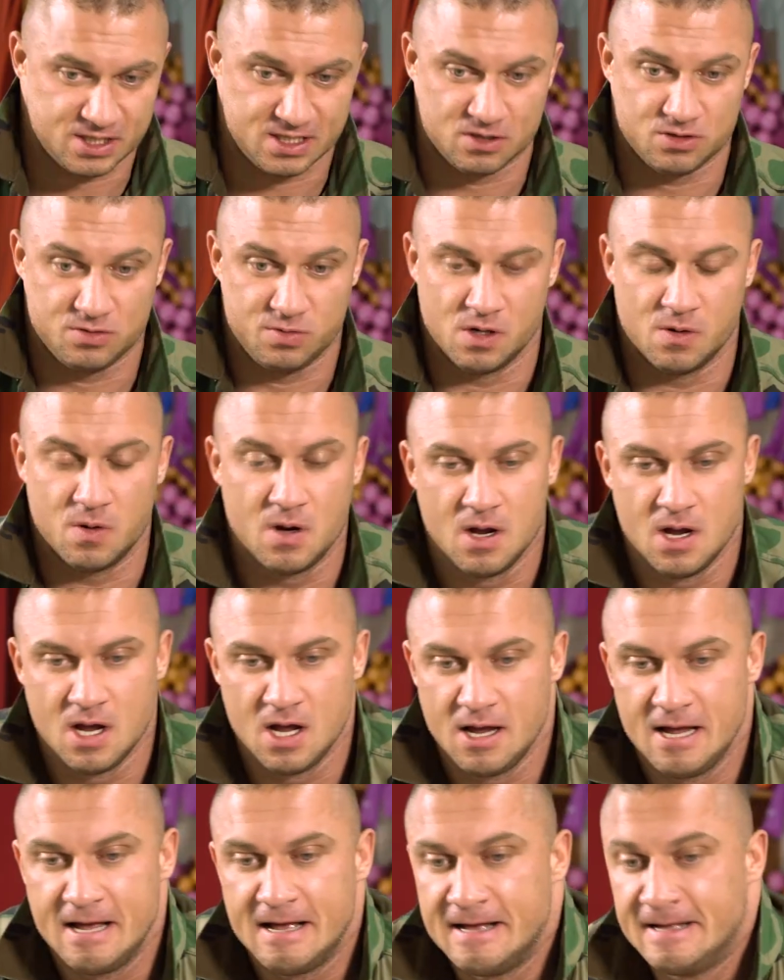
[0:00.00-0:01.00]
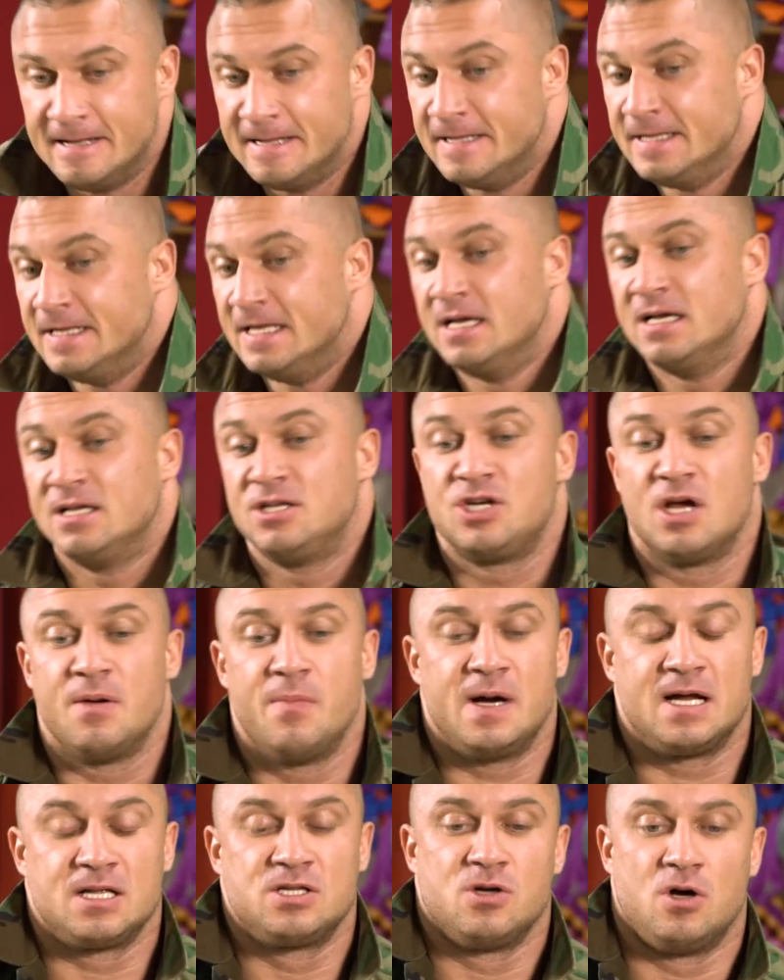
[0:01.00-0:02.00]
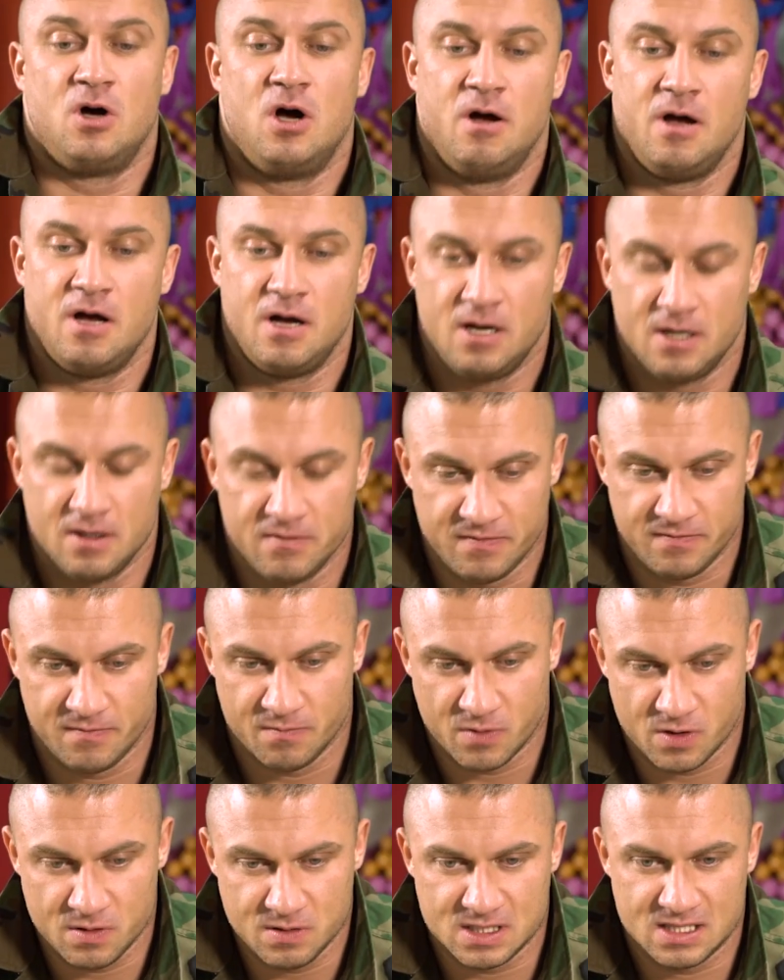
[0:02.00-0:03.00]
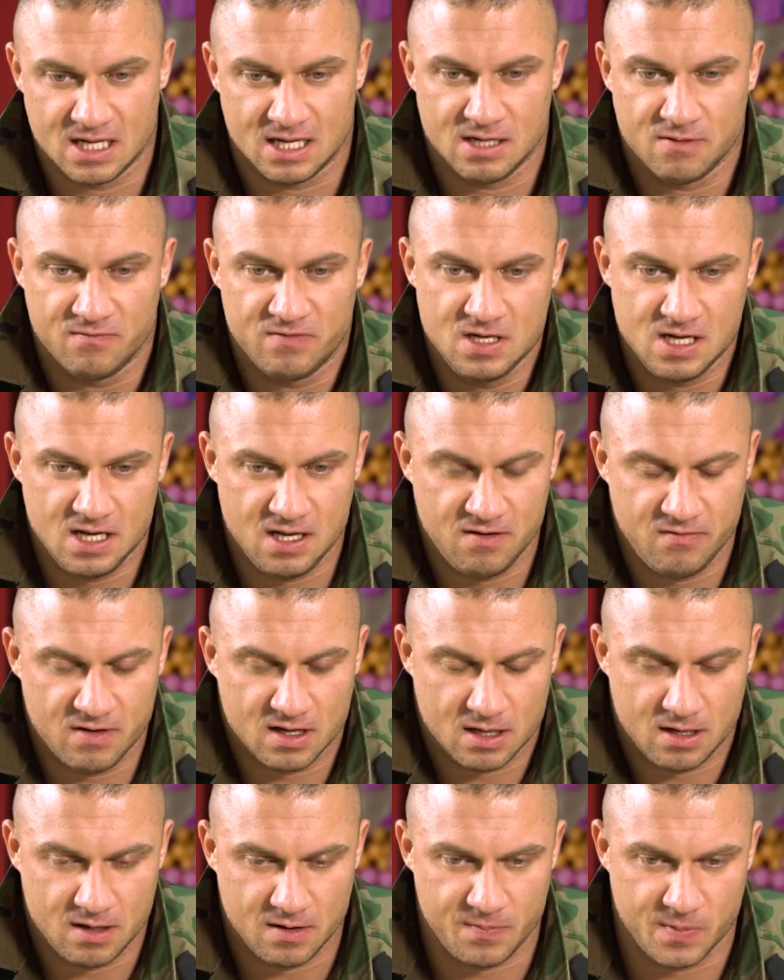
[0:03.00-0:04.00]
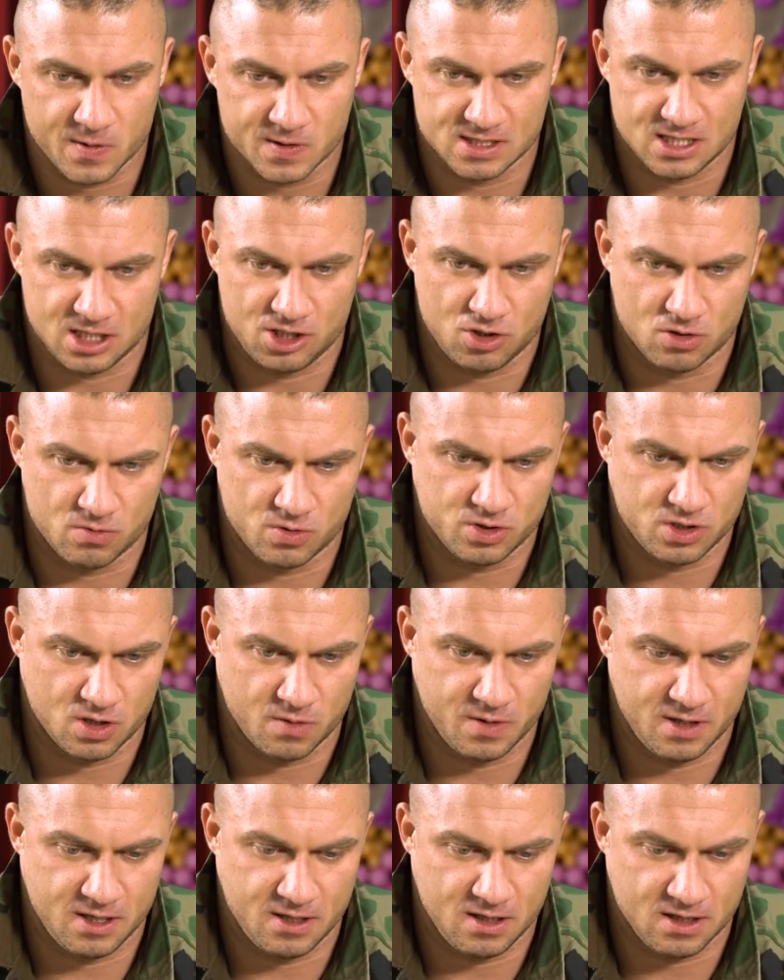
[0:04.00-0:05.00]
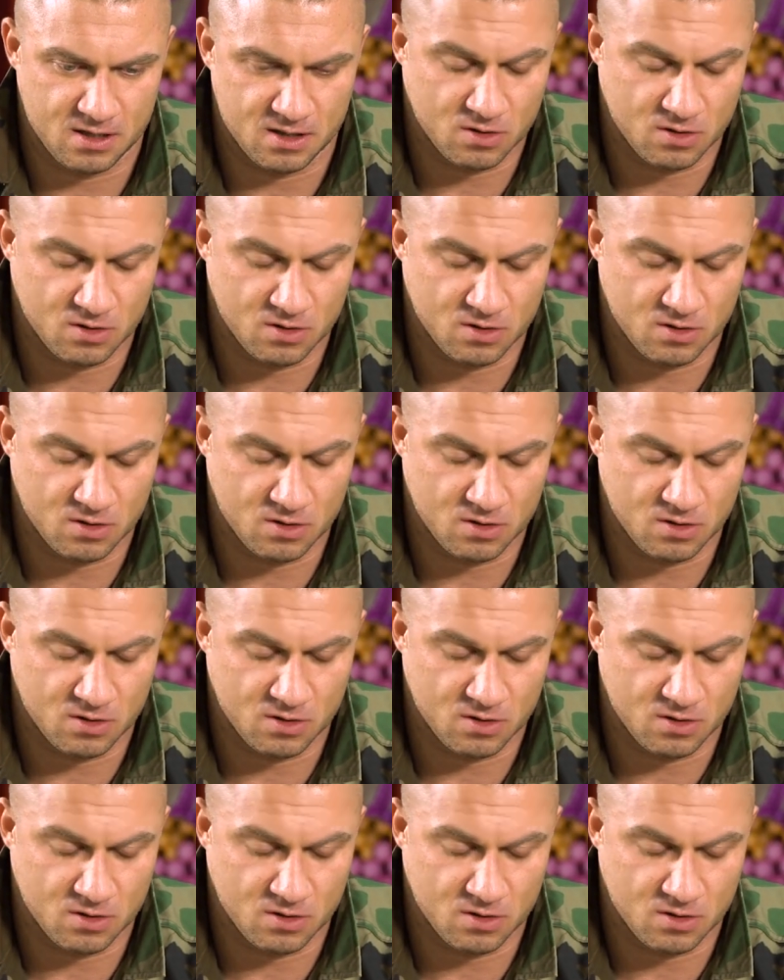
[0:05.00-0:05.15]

się nim uśmiał. Trzeba bardzo, moim zdaniem, wnikliwie poznać tą osobę.